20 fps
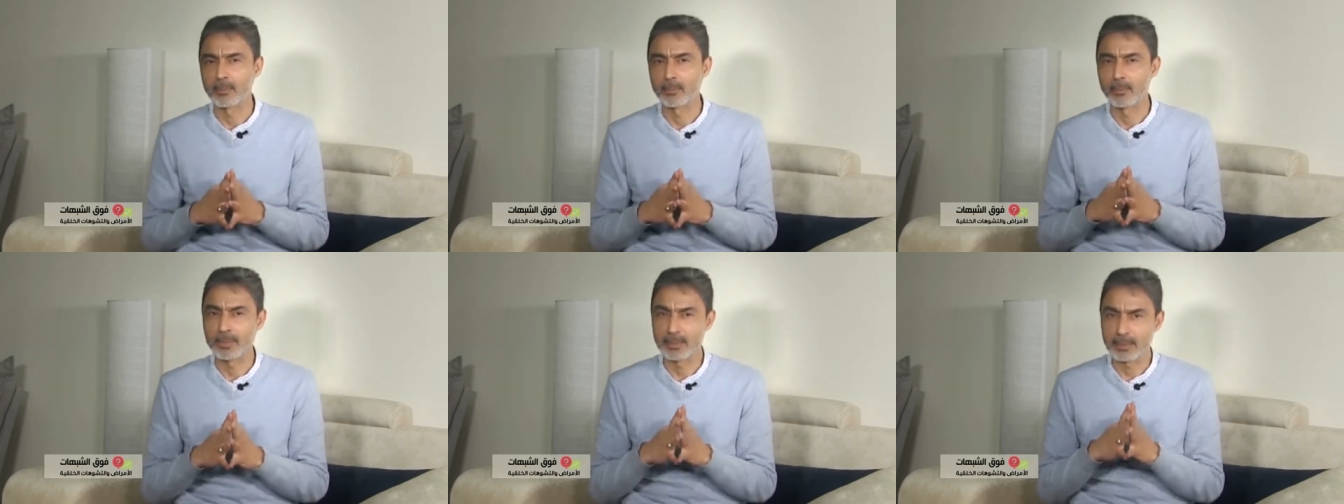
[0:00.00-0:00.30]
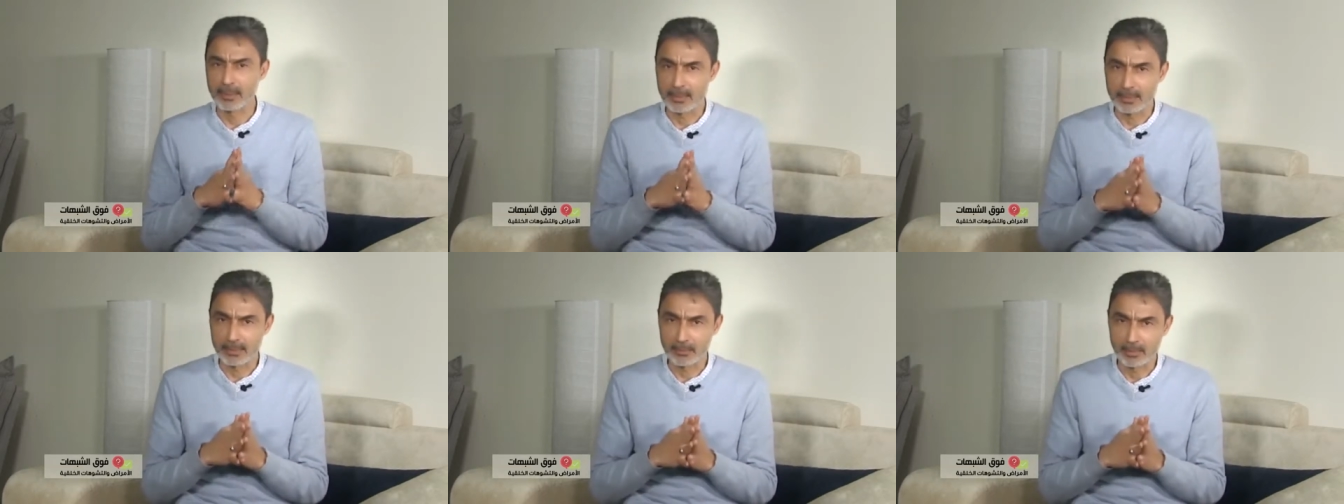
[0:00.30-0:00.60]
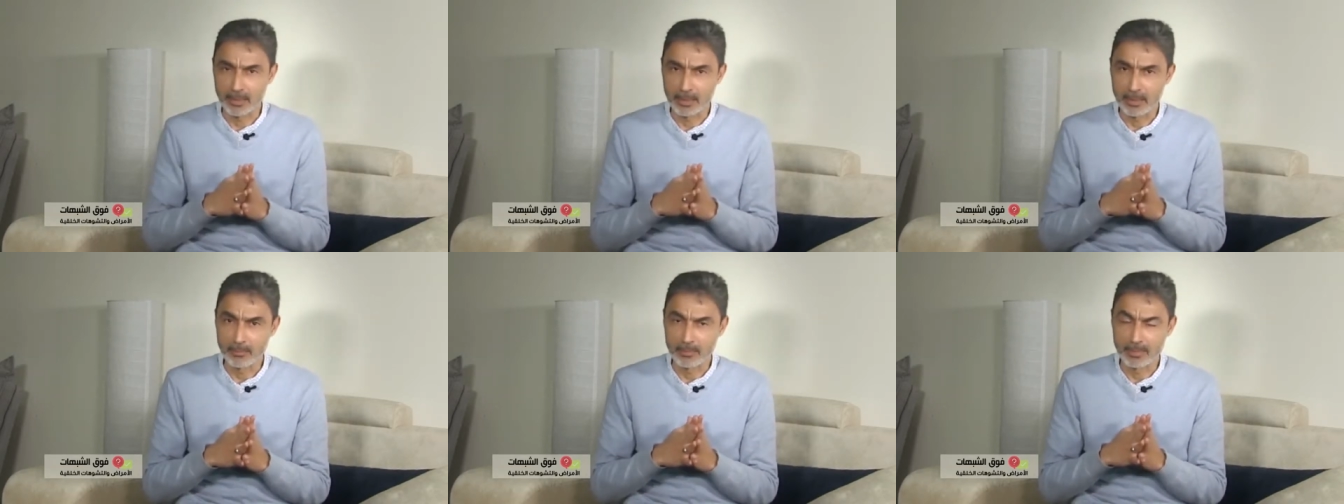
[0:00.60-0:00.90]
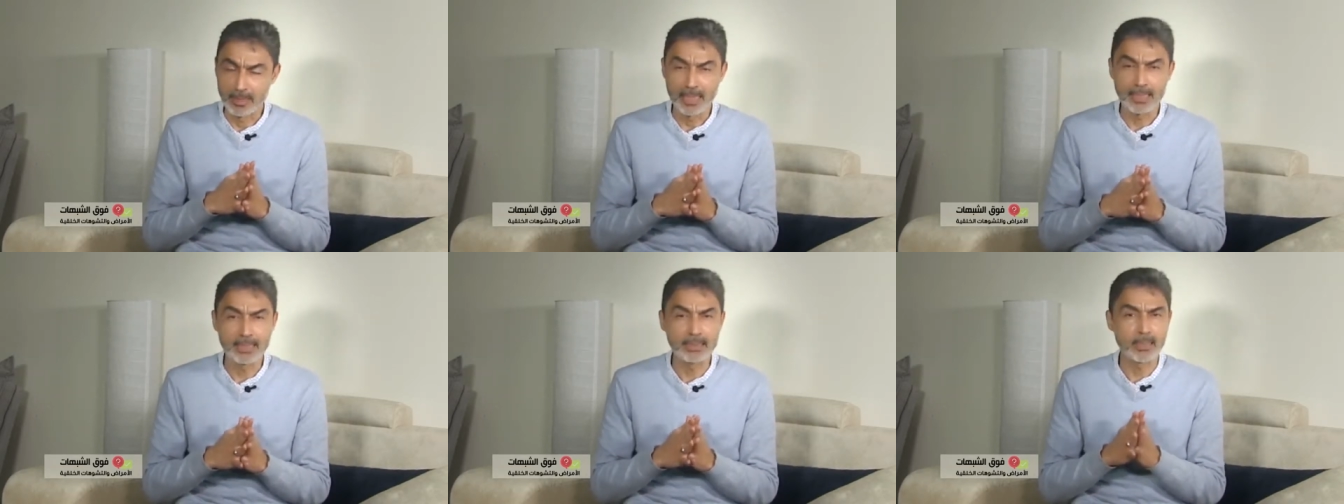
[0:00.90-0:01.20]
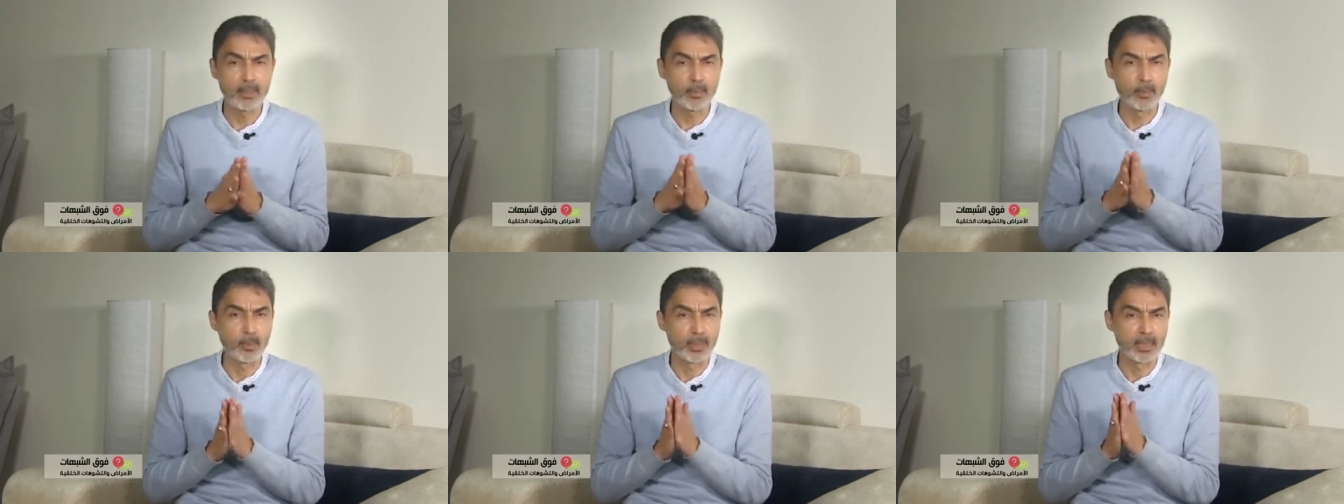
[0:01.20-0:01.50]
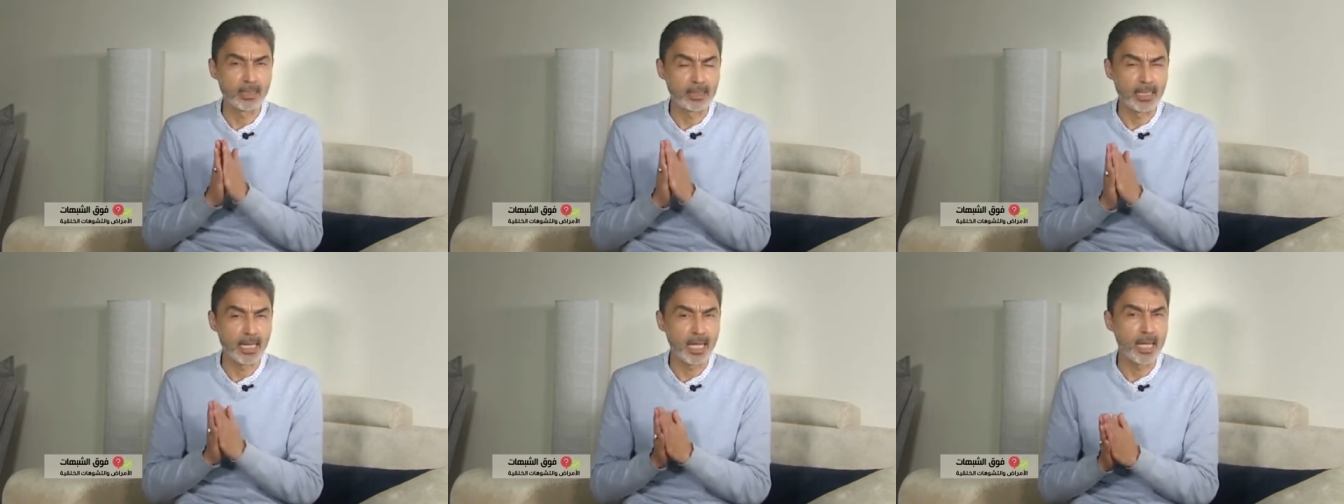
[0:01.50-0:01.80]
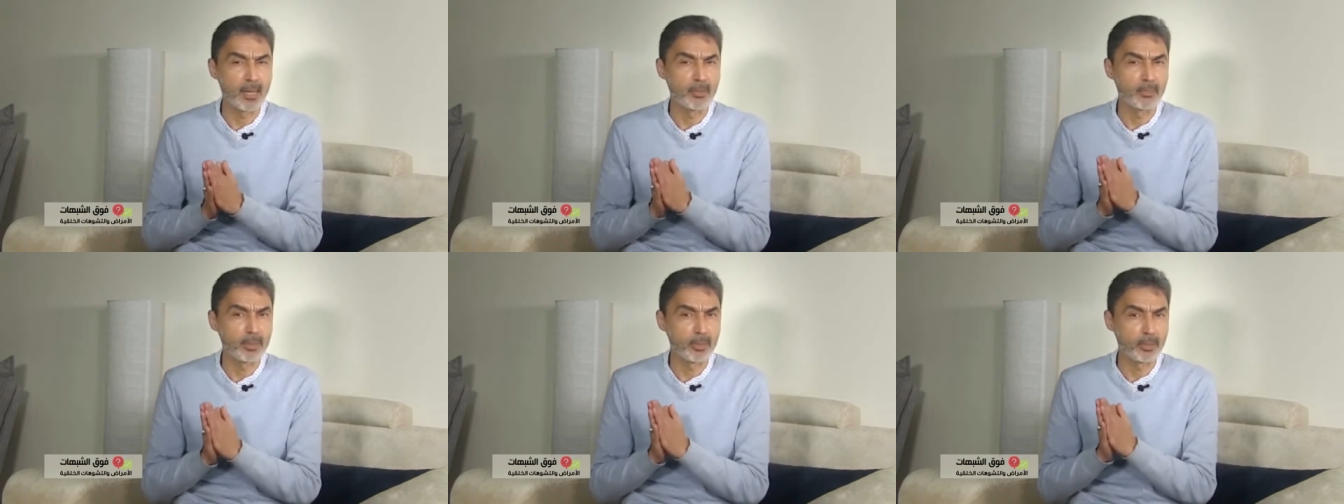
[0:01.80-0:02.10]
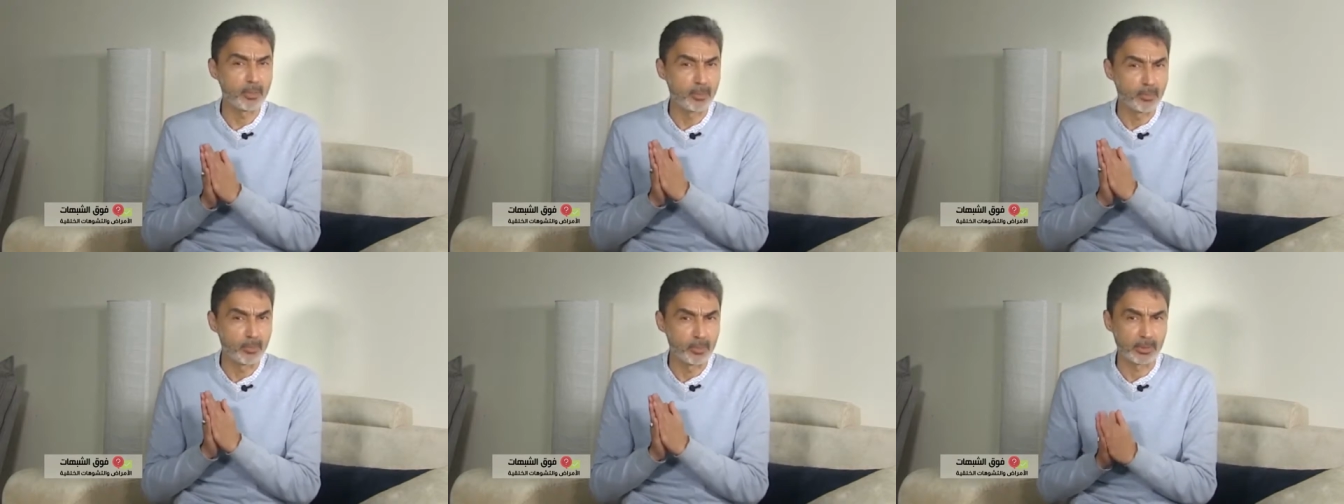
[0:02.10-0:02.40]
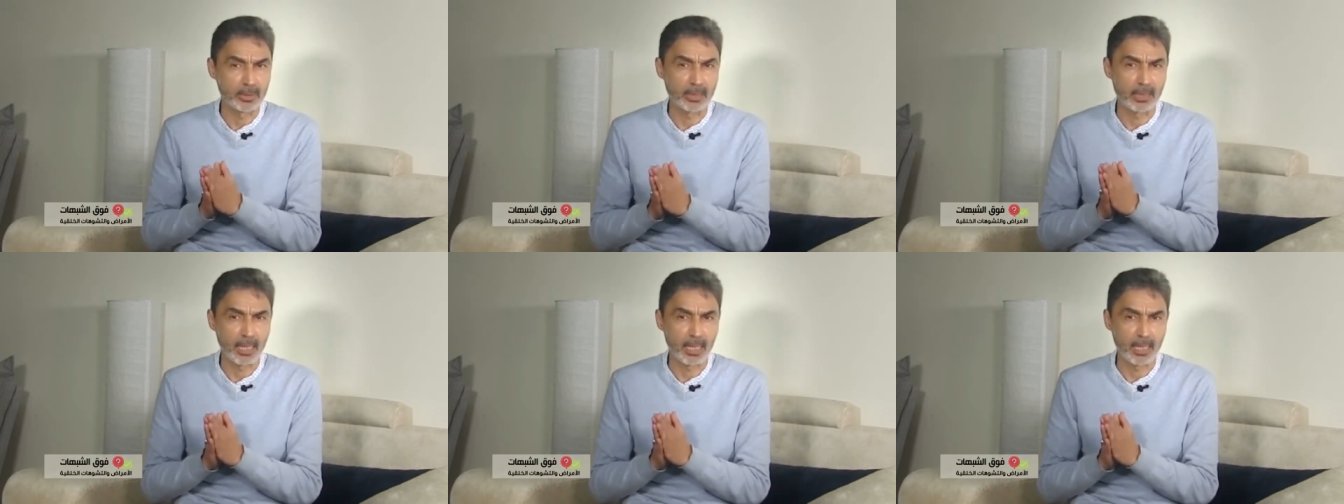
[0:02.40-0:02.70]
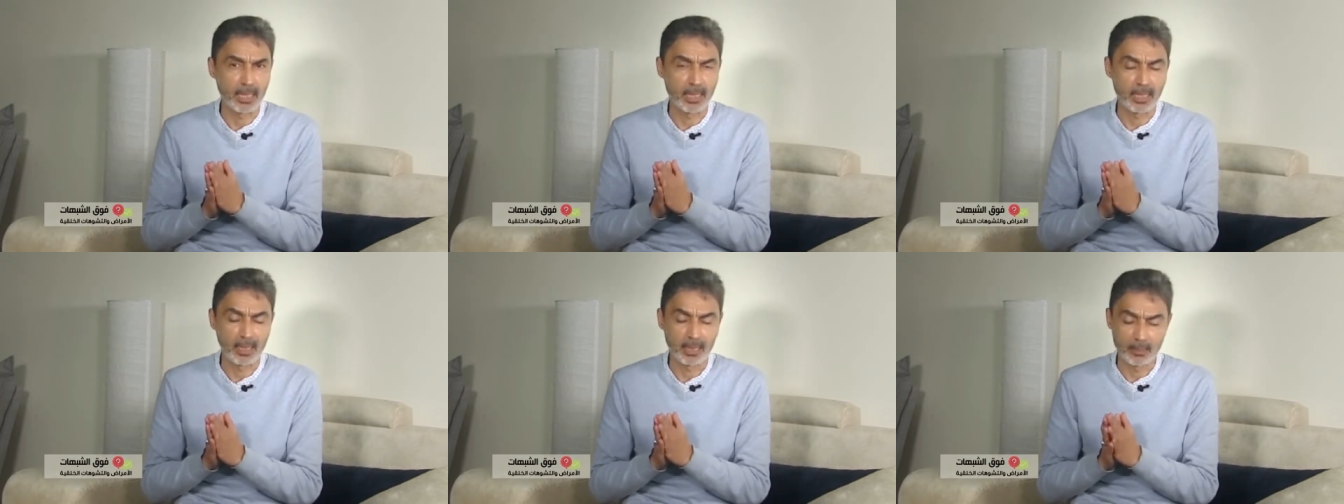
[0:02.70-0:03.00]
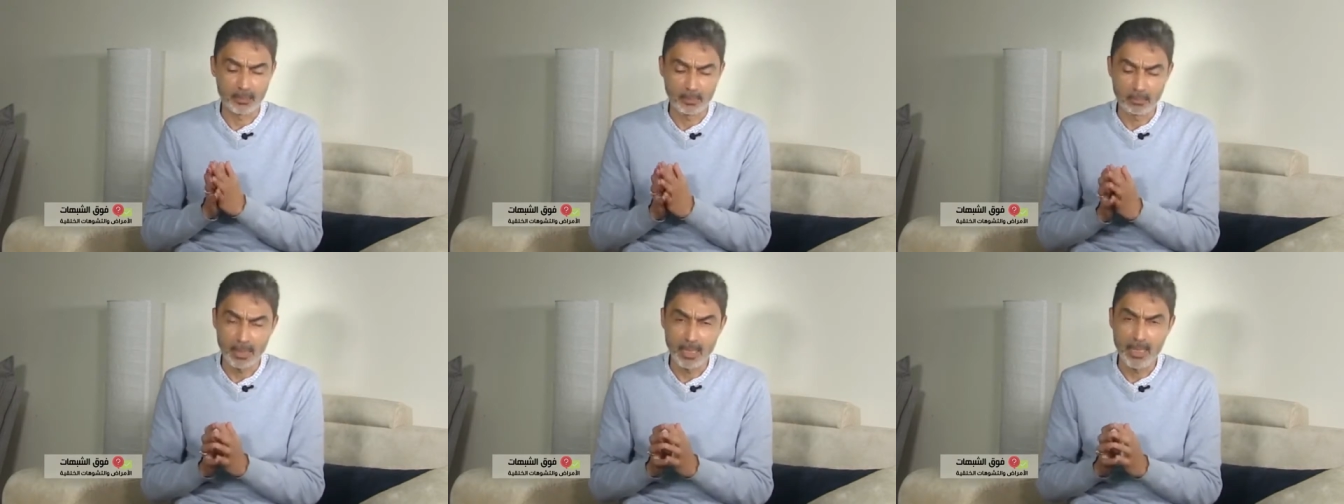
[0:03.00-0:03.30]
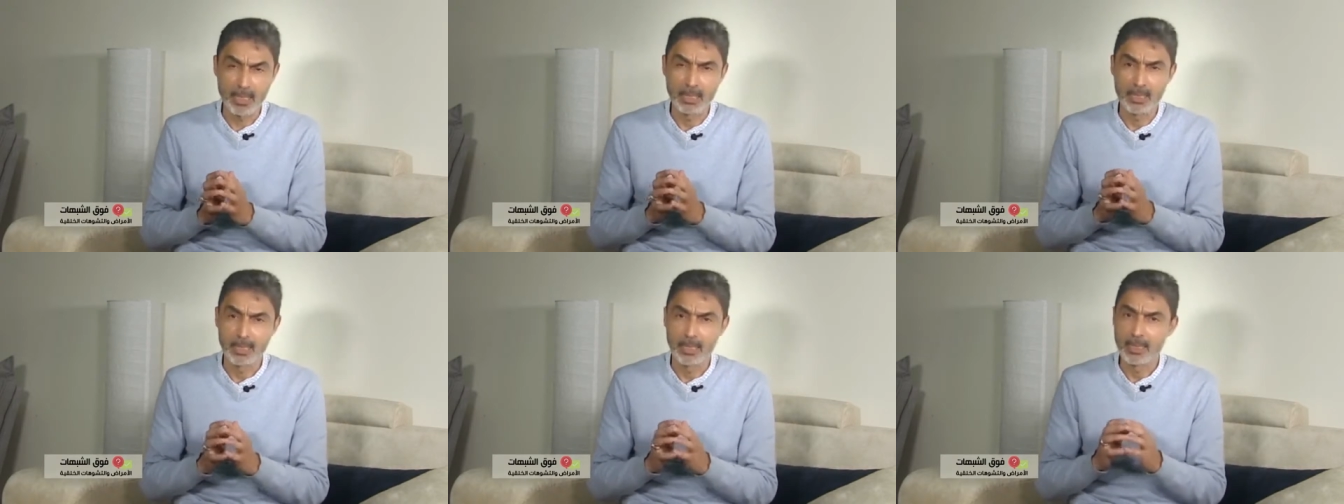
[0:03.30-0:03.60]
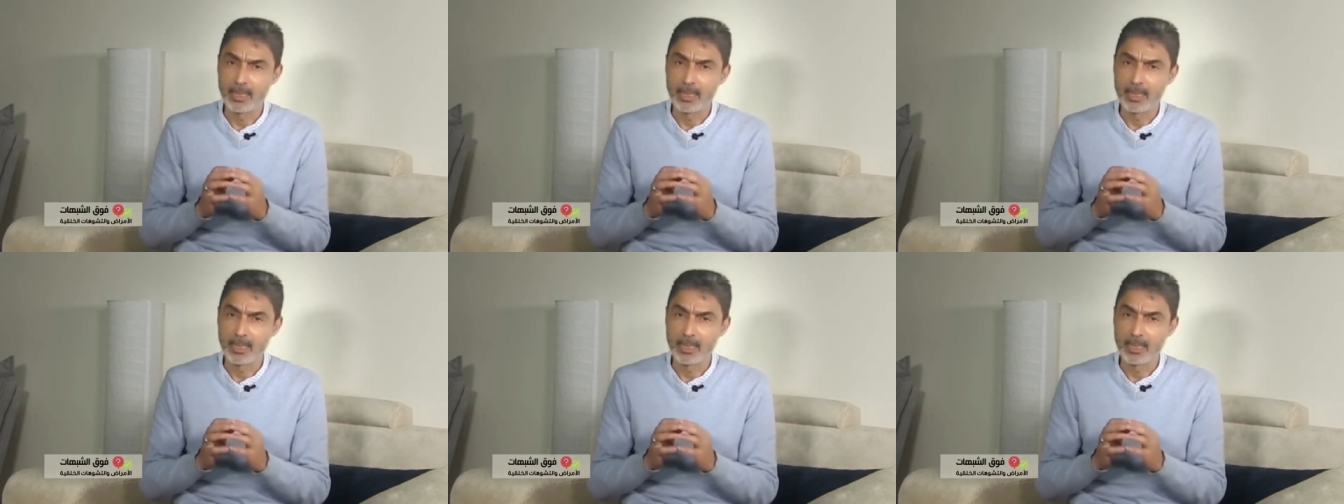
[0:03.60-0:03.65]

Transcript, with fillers: والتصميم ليس هو الكامل المطلق بل